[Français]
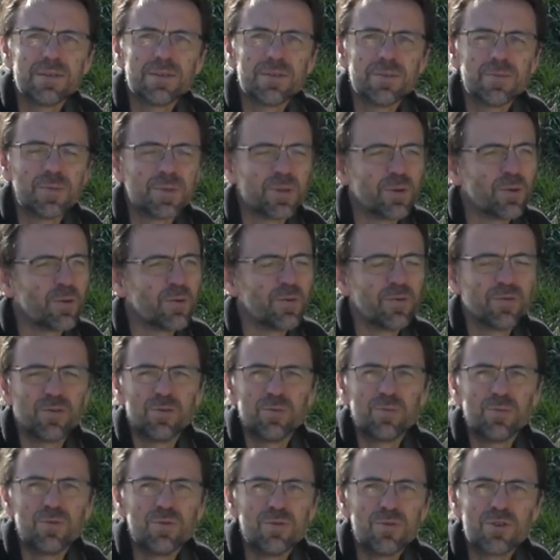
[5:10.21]
euh, mais on ne
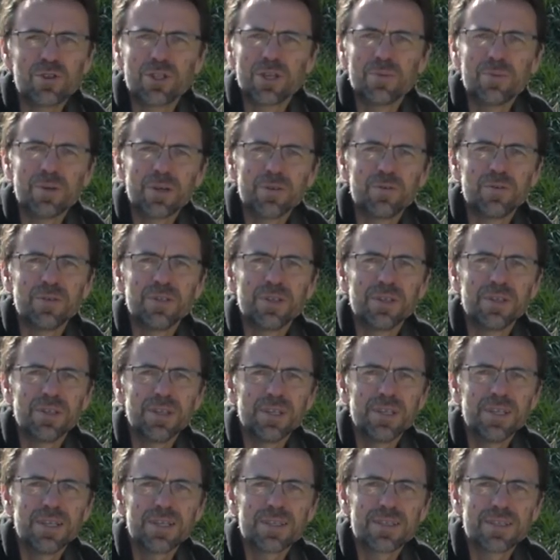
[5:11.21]
veut plus jamais revenir en
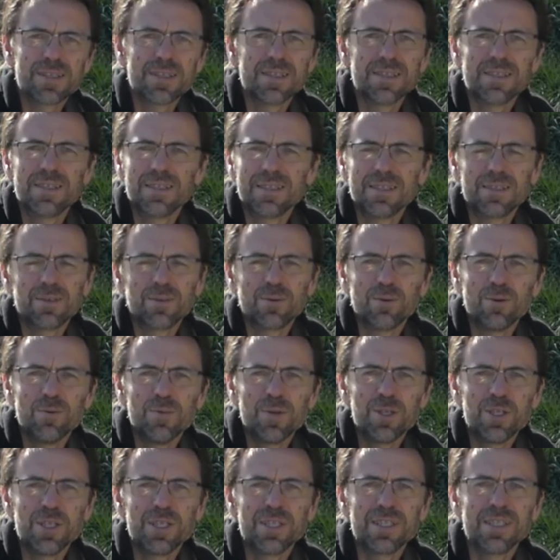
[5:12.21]
arrière, c'est trop
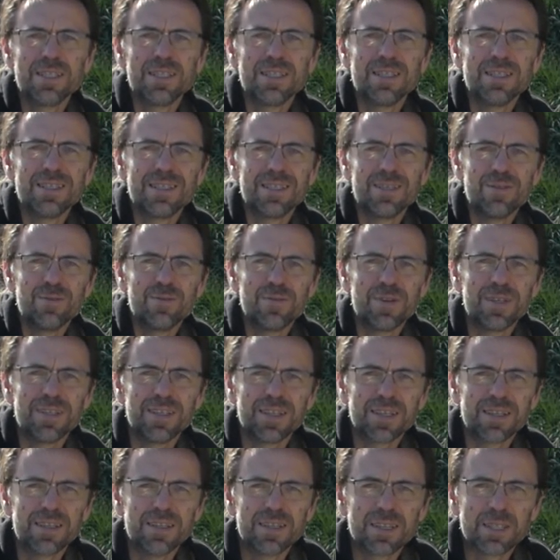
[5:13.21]
magique ces, nouvelles
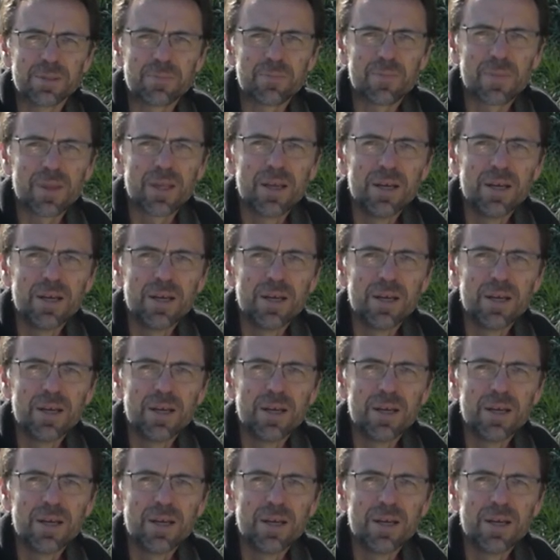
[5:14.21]
techniques.